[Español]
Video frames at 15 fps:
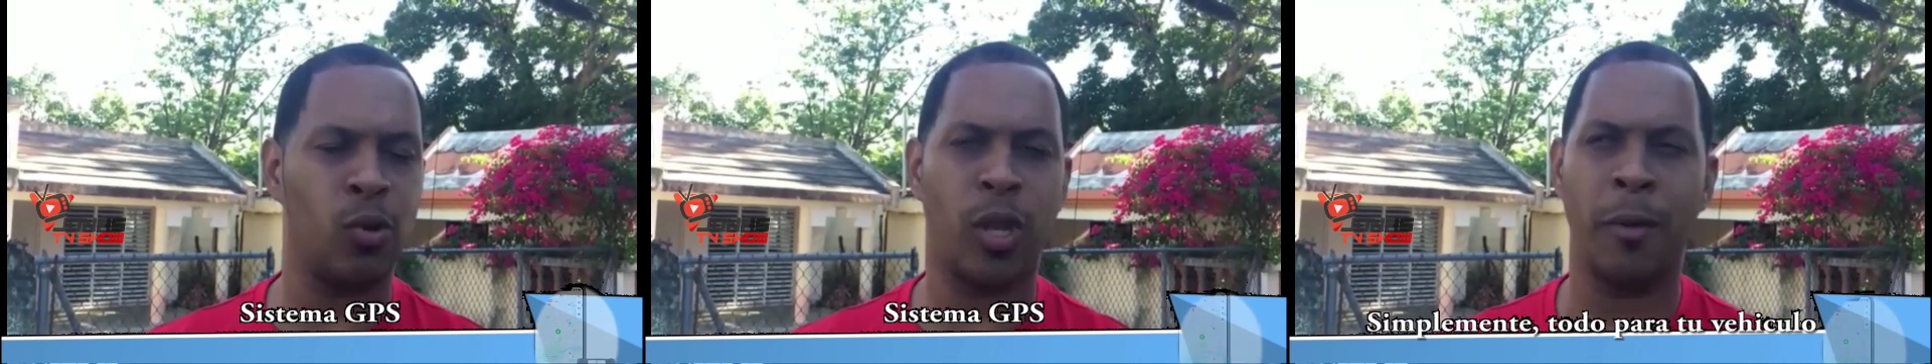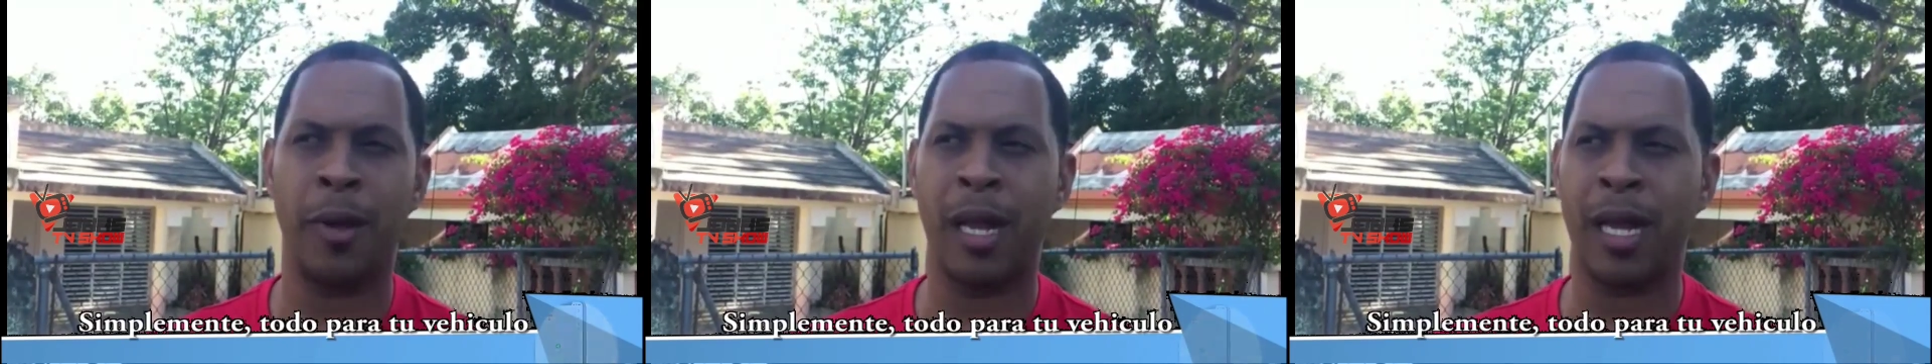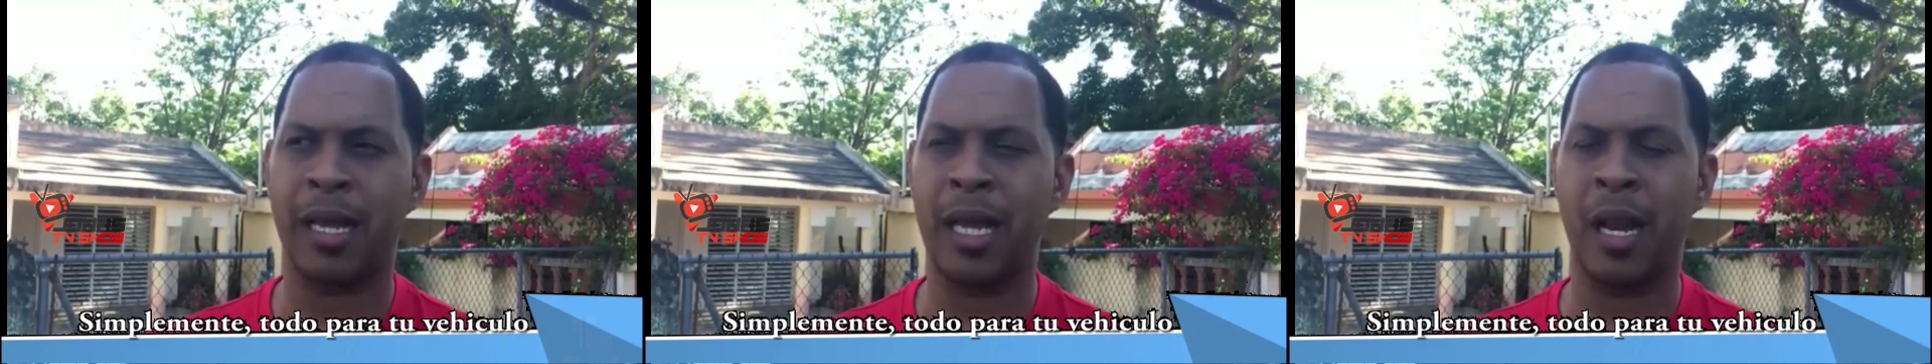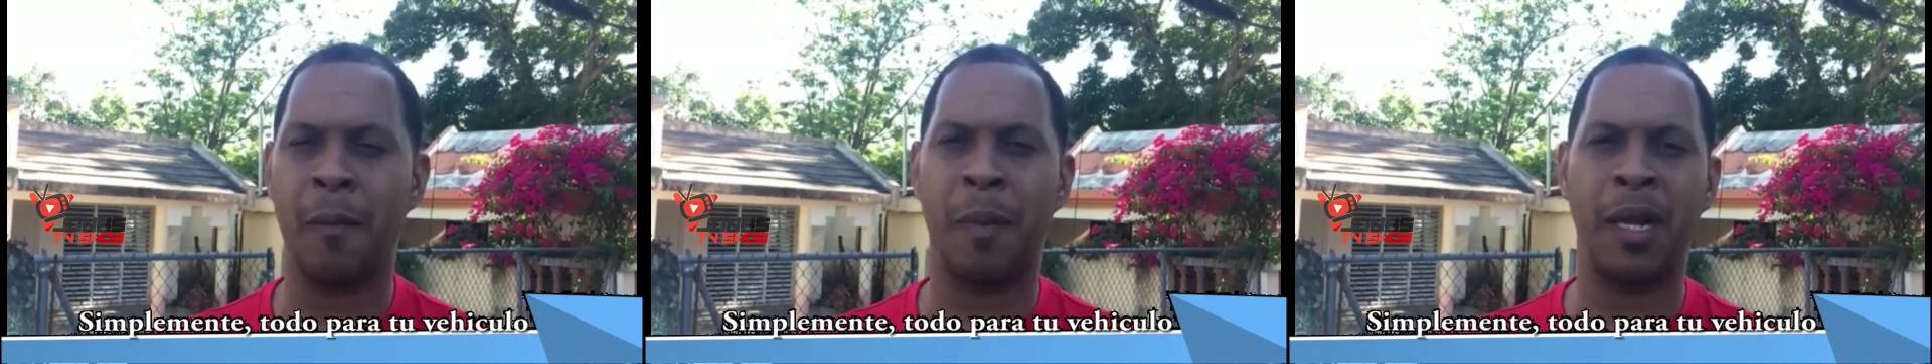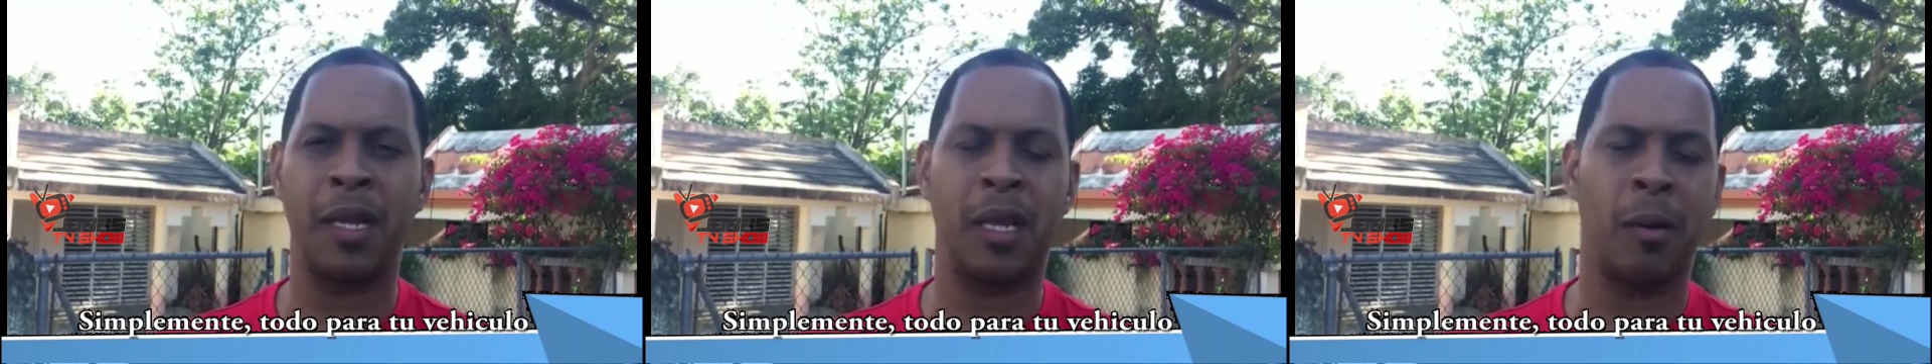Usted ve aquí la
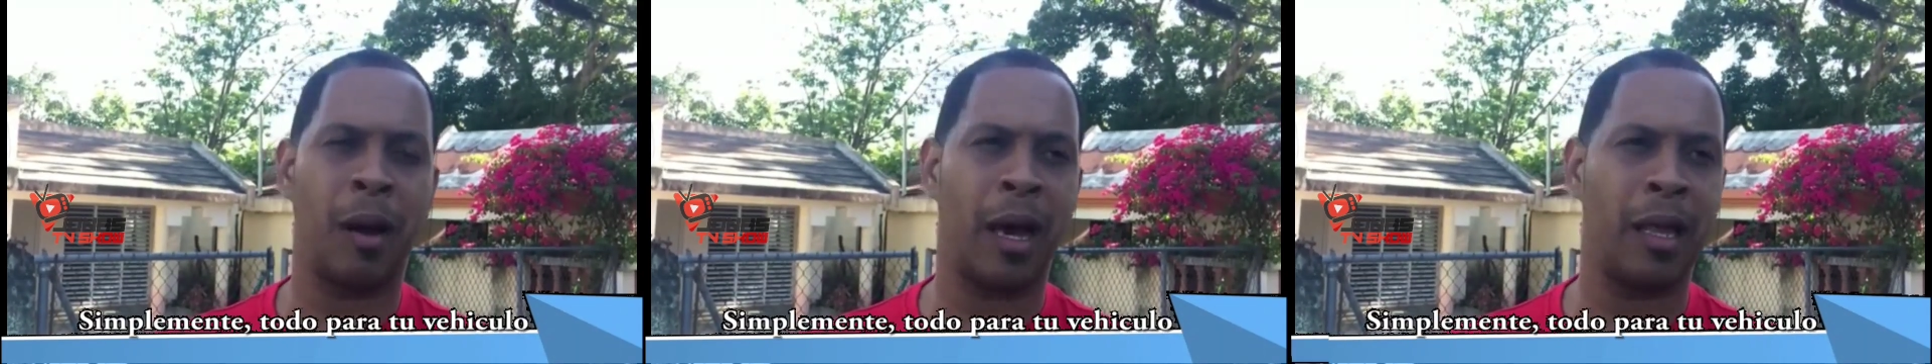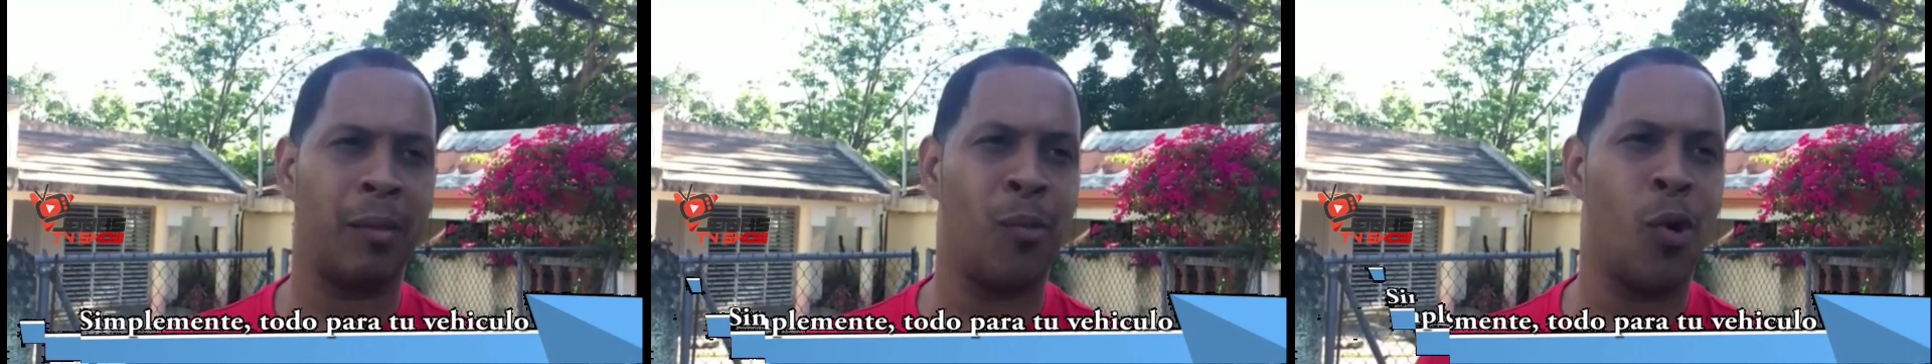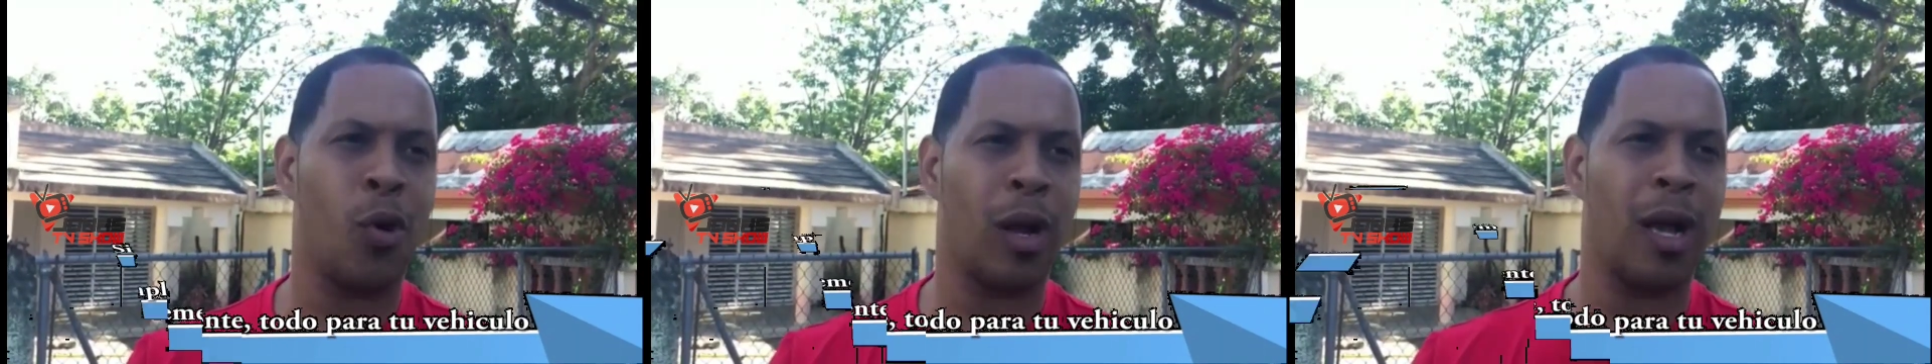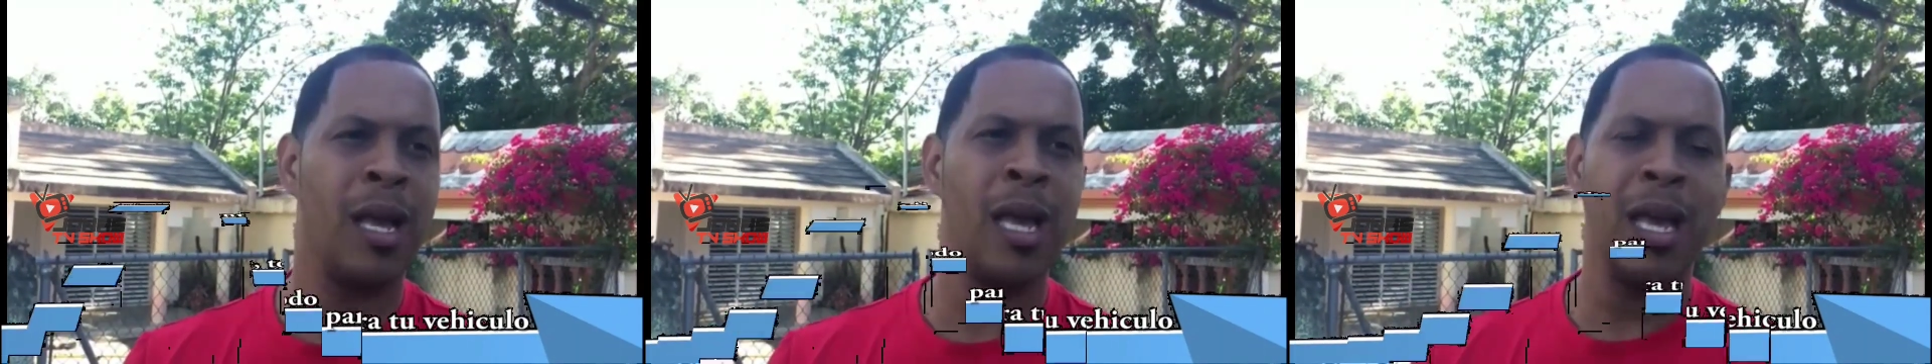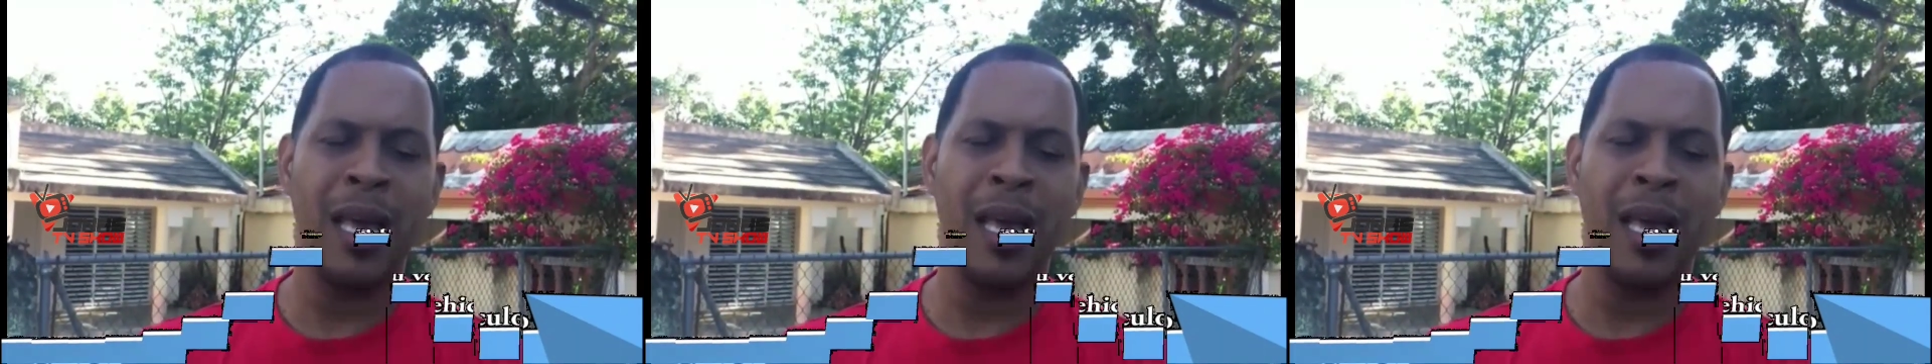parte baja de Moca.